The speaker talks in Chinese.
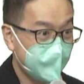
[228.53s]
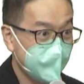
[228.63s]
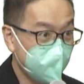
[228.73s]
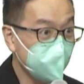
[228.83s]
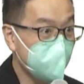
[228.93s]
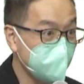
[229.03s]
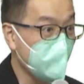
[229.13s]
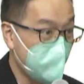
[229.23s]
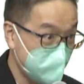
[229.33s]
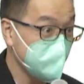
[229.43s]
你有听
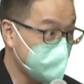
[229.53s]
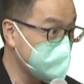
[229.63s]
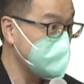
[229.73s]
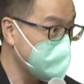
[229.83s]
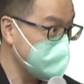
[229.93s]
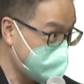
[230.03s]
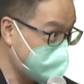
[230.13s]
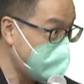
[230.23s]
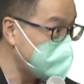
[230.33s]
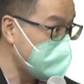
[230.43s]
懂吗？这就是
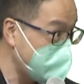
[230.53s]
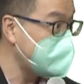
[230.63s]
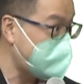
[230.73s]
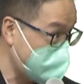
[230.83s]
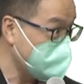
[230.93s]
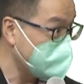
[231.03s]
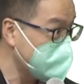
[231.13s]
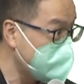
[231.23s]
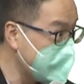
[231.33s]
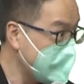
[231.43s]
在这边形容
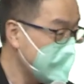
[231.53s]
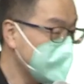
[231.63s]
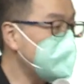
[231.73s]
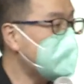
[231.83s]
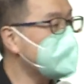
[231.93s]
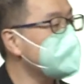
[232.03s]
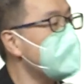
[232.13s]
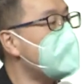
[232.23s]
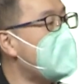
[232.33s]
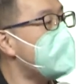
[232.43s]
的，所以他就说
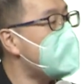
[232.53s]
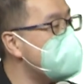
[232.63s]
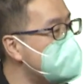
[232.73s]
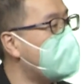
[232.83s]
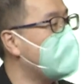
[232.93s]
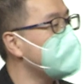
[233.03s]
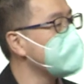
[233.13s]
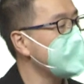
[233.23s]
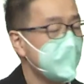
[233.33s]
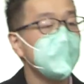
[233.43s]
妈妈很忙，
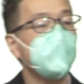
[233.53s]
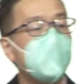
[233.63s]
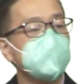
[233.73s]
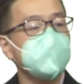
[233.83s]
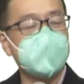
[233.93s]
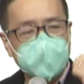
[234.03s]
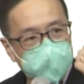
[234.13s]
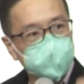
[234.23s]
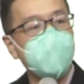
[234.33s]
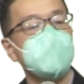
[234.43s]
忙着给你
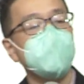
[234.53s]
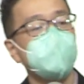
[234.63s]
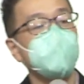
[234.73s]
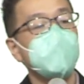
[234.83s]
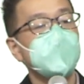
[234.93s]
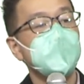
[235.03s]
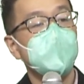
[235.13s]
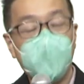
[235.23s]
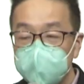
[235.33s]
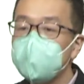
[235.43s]
穿衣服，
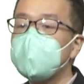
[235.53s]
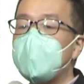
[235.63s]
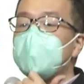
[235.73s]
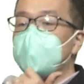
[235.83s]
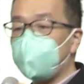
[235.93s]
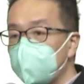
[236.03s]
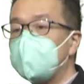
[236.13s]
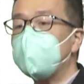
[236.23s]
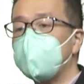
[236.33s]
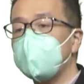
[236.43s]
忙着给你东
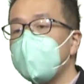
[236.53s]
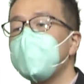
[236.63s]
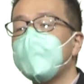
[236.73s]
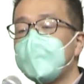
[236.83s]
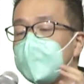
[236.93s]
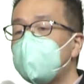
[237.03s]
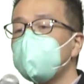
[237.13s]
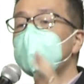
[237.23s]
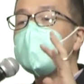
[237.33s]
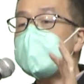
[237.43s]
西吃。他
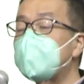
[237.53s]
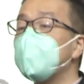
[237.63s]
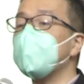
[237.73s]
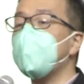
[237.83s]
说一个